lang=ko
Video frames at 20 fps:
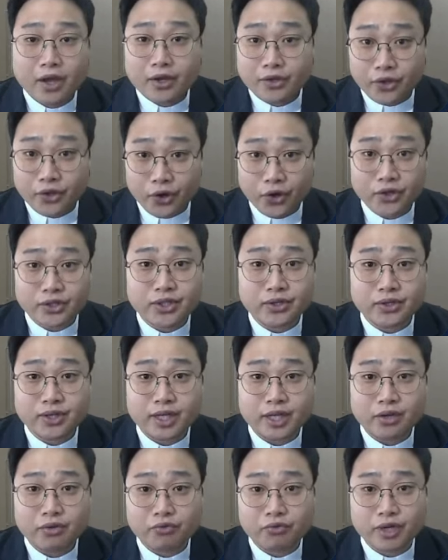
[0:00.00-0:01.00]

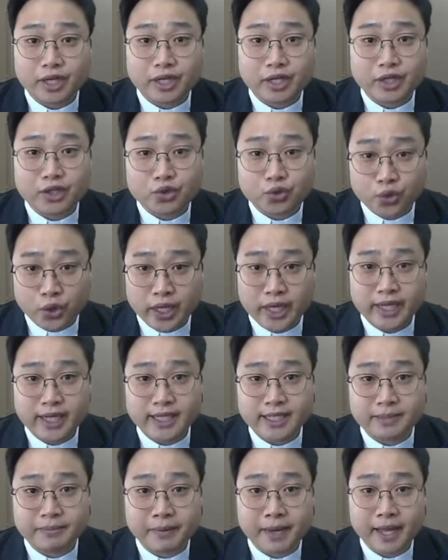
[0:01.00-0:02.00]
여전히 우리는
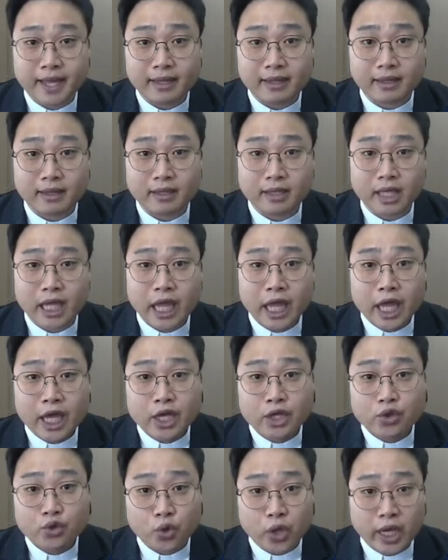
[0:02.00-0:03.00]
죄인이지만
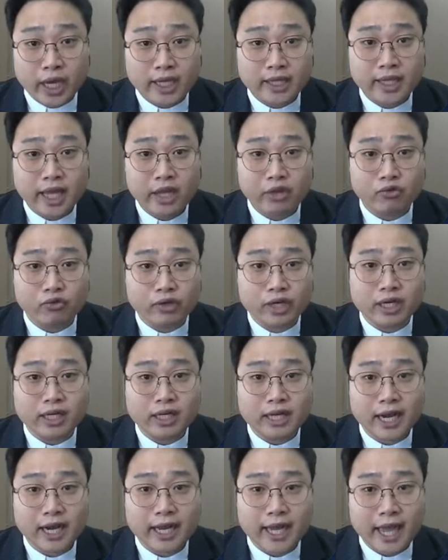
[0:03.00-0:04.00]
죄인된
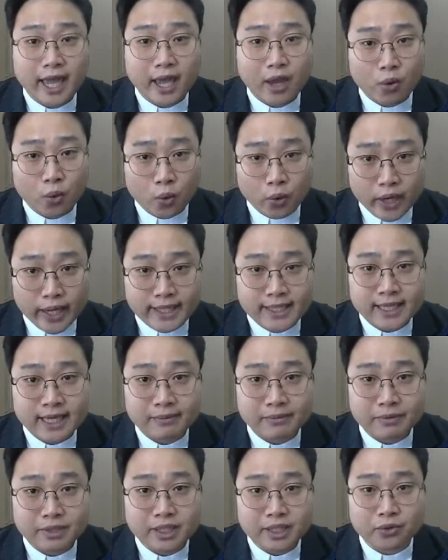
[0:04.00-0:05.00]
우리를 향해 오래
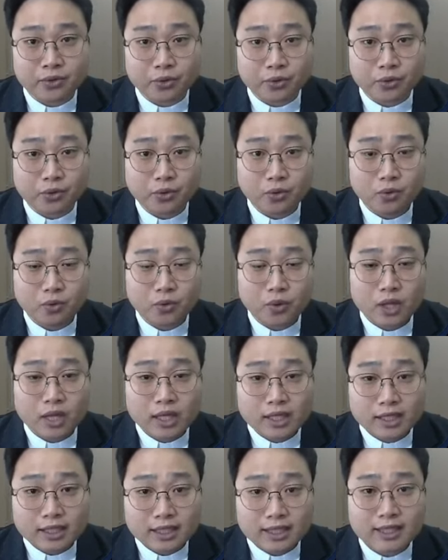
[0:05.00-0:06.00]
참으시고
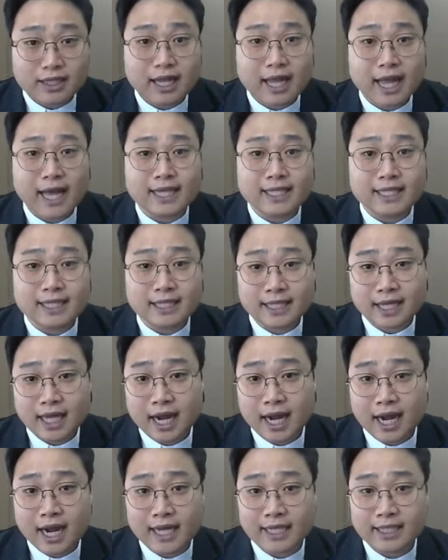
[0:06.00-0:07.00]
끝까지
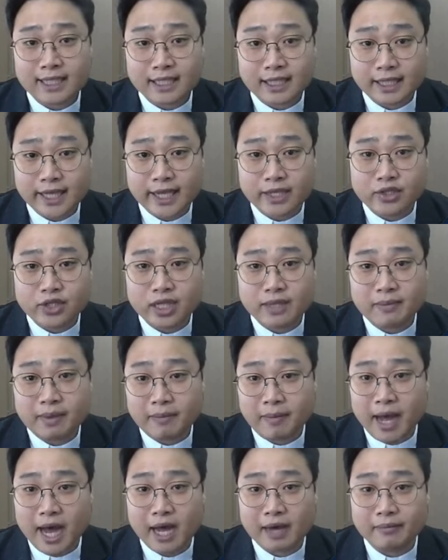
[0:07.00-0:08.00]
사랑하신 예수님의
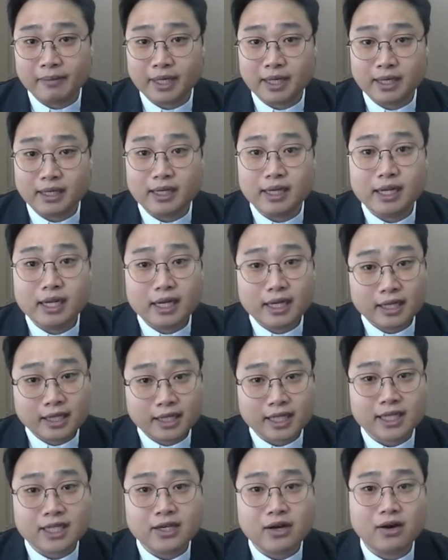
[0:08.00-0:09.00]
마음을
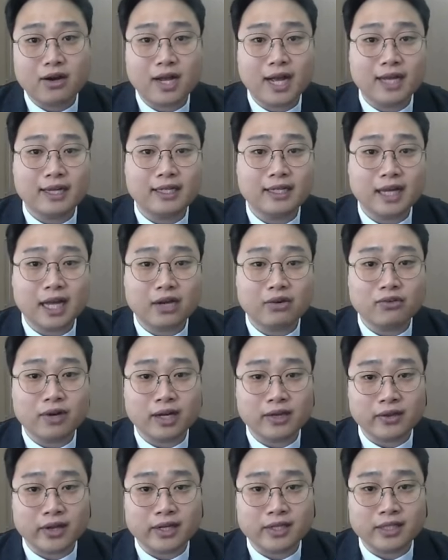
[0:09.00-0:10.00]
기억하는
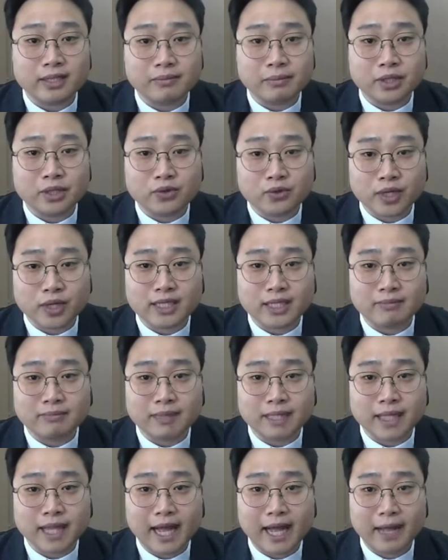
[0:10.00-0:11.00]
하루가 되었으면
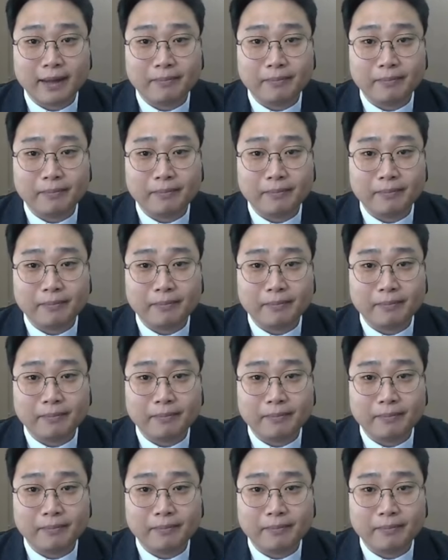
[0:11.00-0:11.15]
좋겠습니다.